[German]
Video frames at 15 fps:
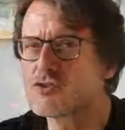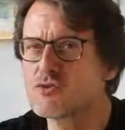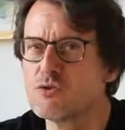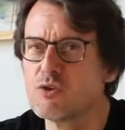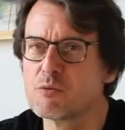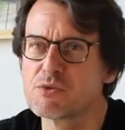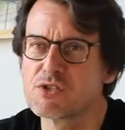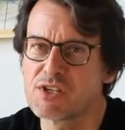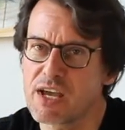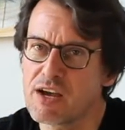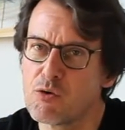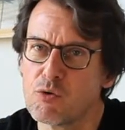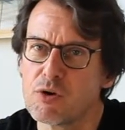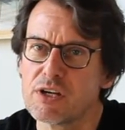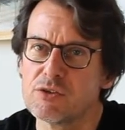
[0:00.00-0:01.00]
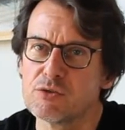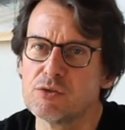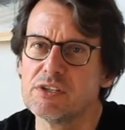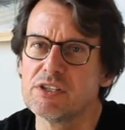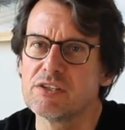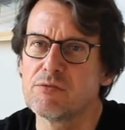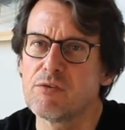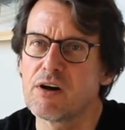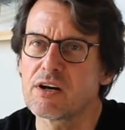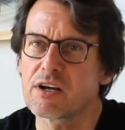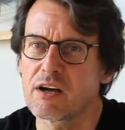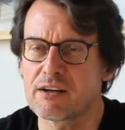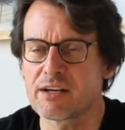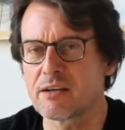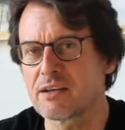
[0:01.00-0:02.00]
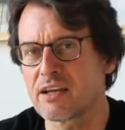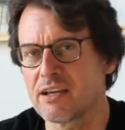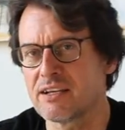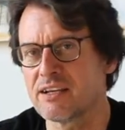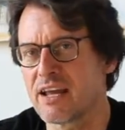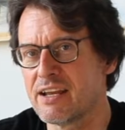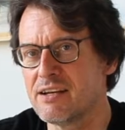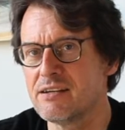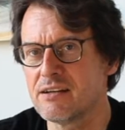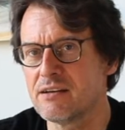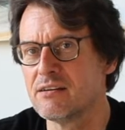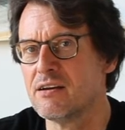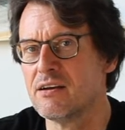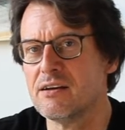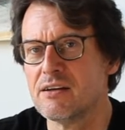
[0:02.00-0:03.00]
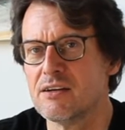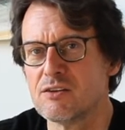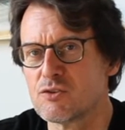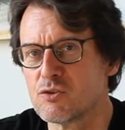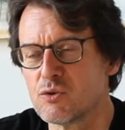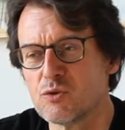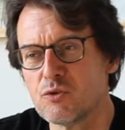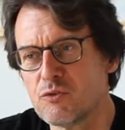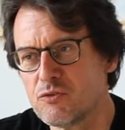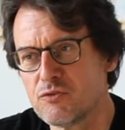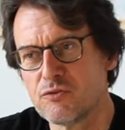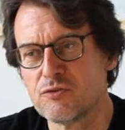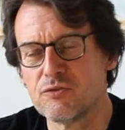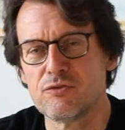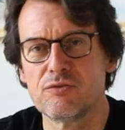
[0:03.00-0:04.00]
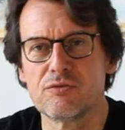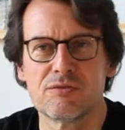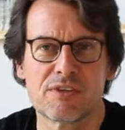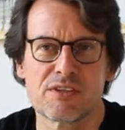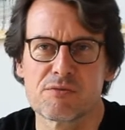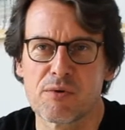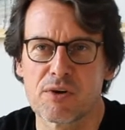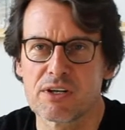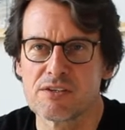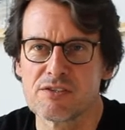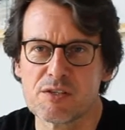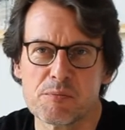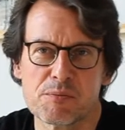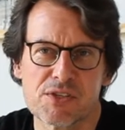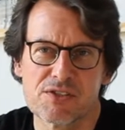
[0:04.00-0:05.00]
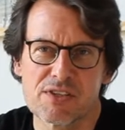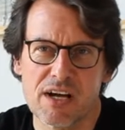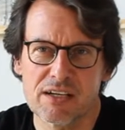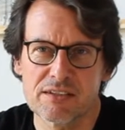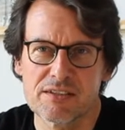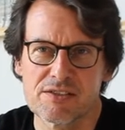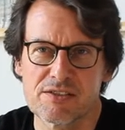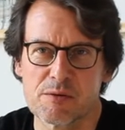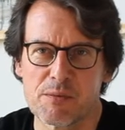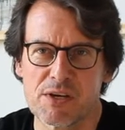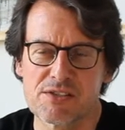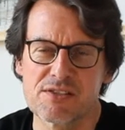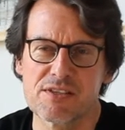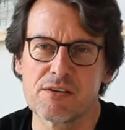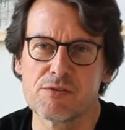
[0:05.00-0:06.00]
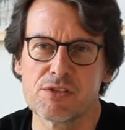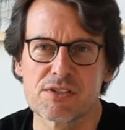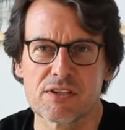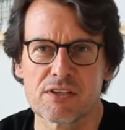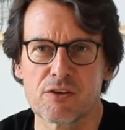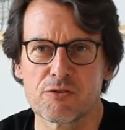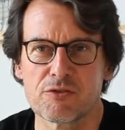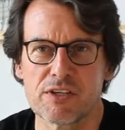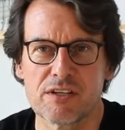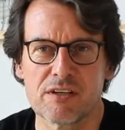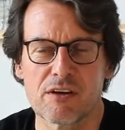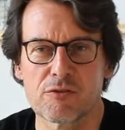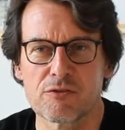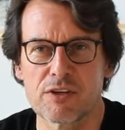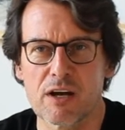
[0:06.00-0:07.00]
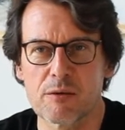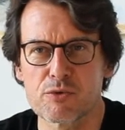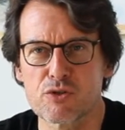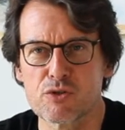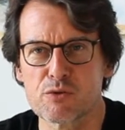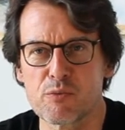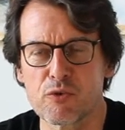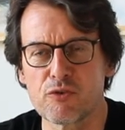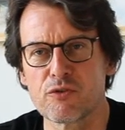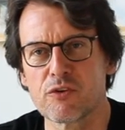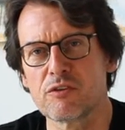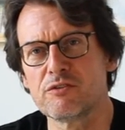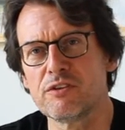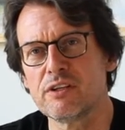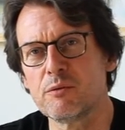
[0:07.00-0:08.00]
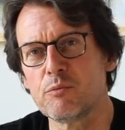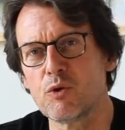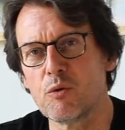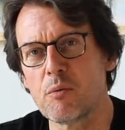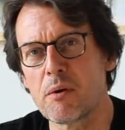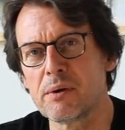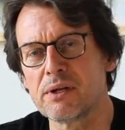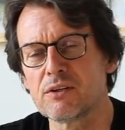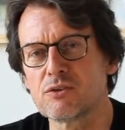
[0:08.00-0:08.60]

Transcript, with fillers: des Studiums sehr ungeduldig war, gerade halt gegen Ende. So, das war dann siebtes, achtes Semester, wie es dann auf die, auf die Abschlussprüfung, auf die Diplomarbeit